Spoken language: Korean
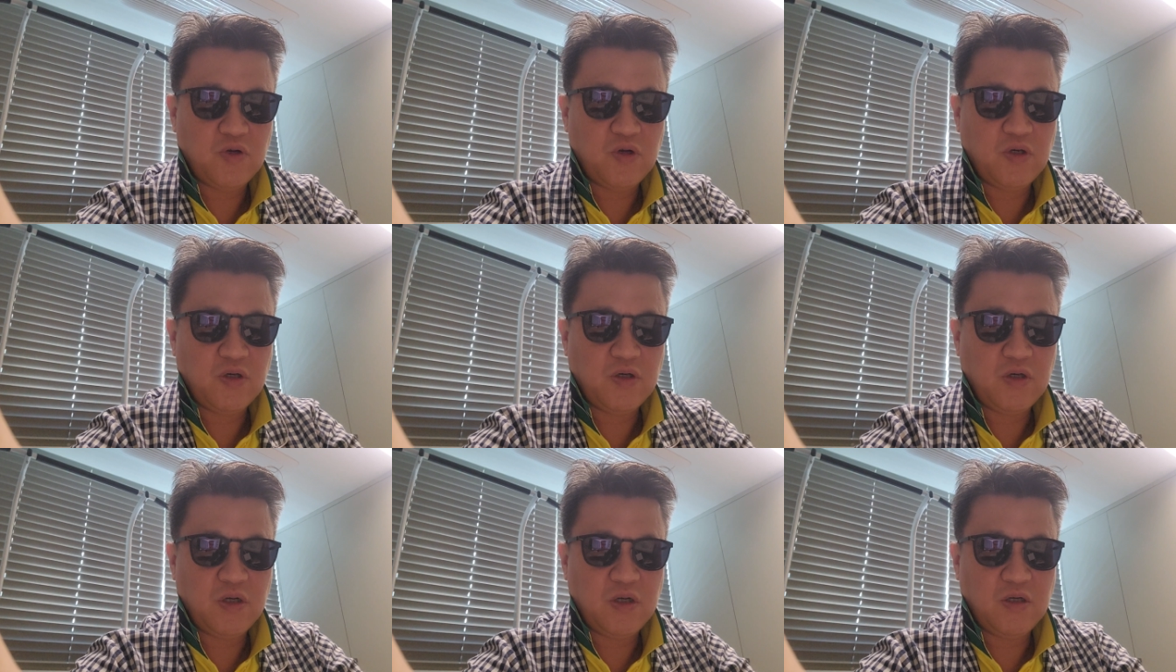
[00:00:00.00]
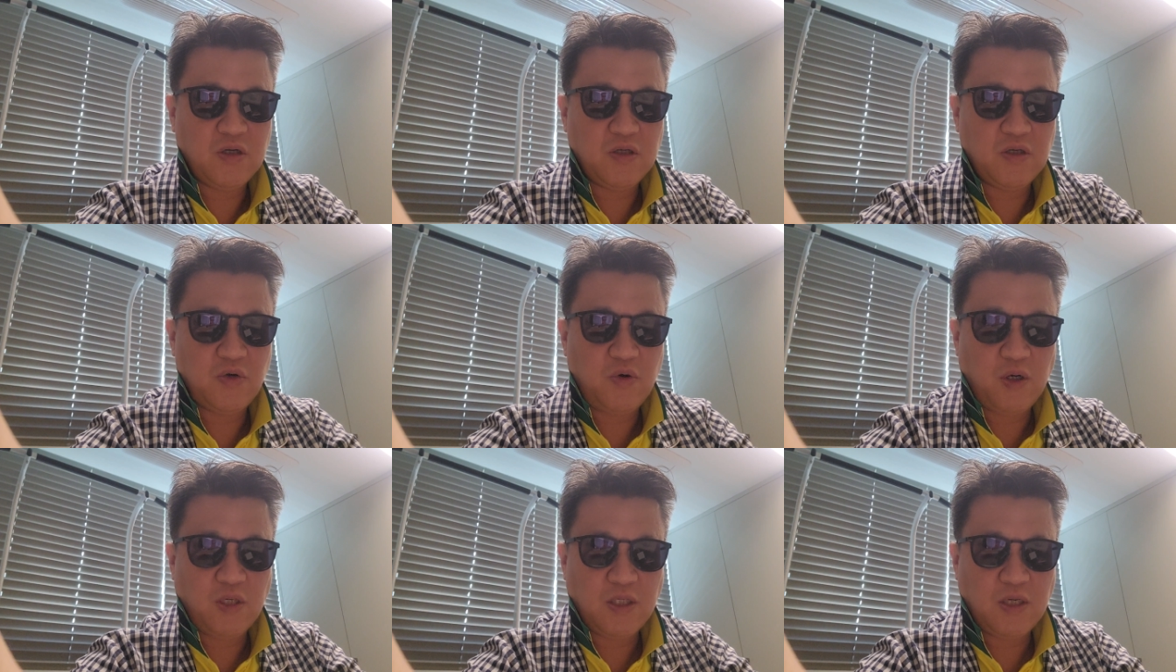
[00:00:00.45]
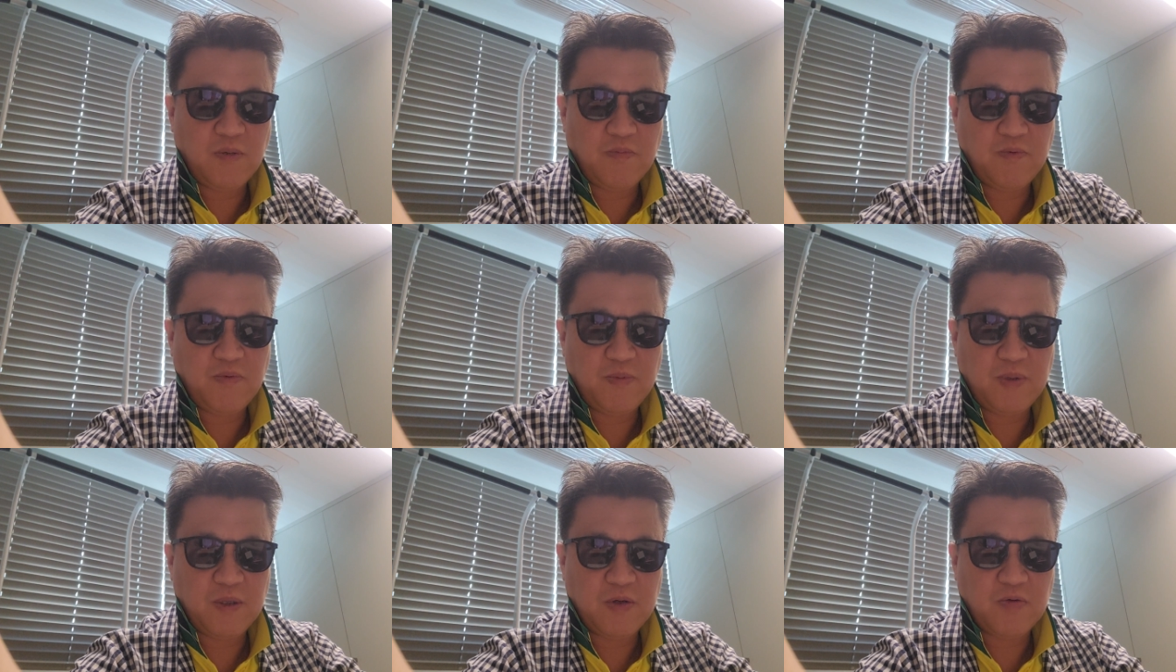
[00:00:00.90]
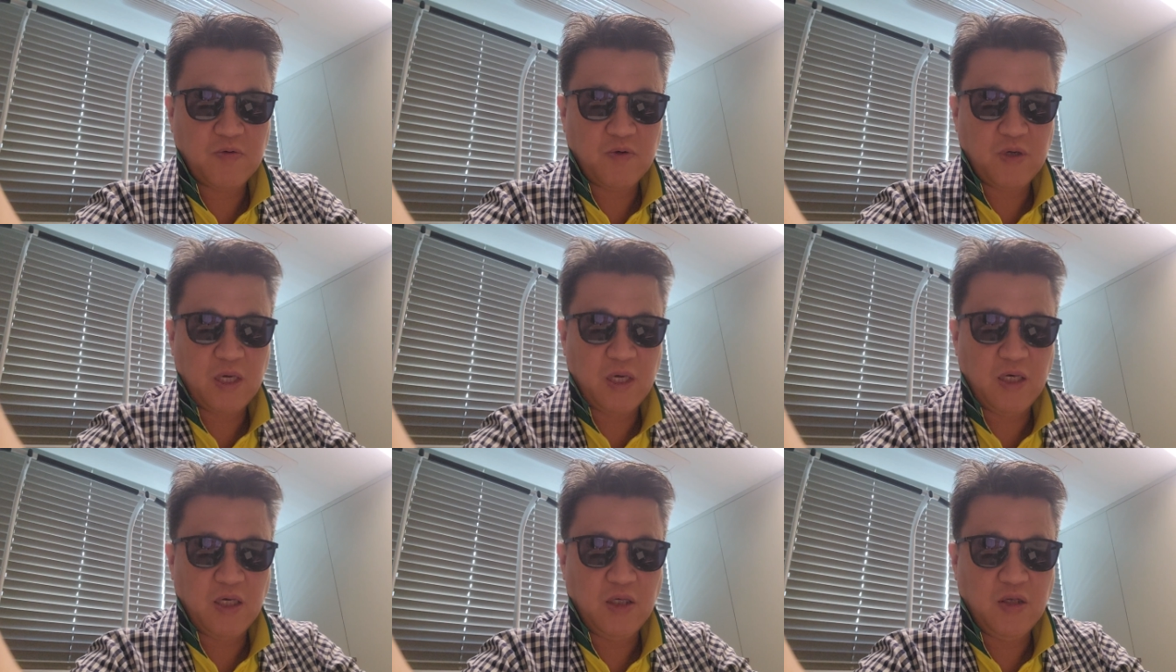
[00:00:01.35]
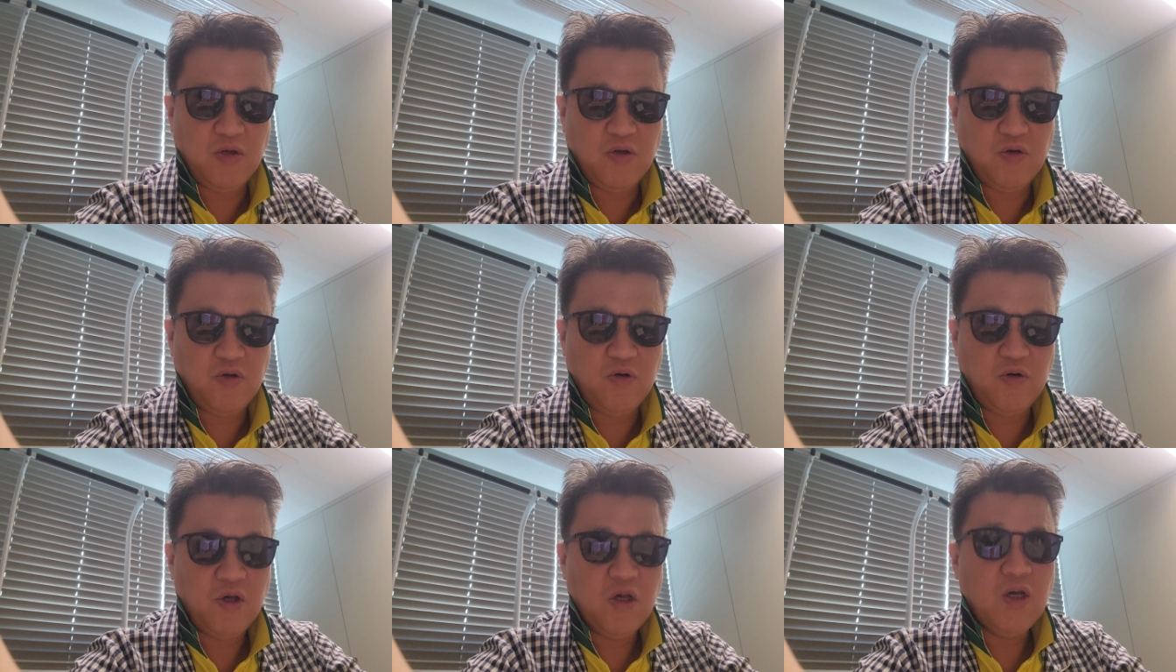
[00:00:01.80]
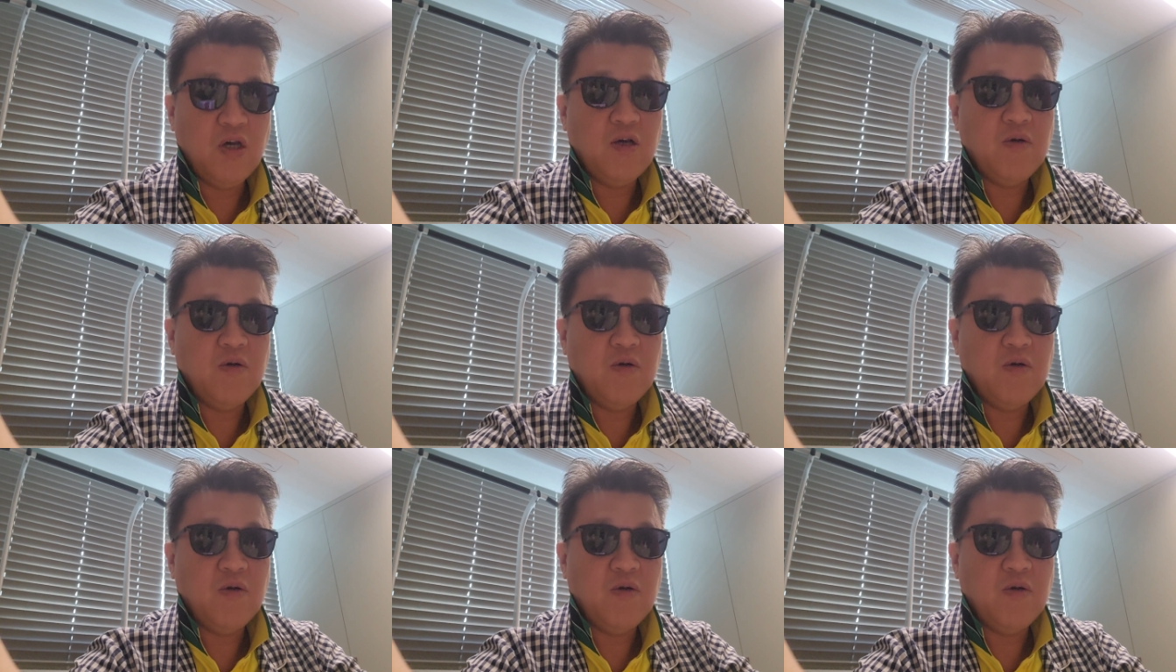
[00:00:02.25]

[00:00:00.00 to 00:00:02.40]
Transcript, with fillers: 최근에는 이제 화장품하고 개인용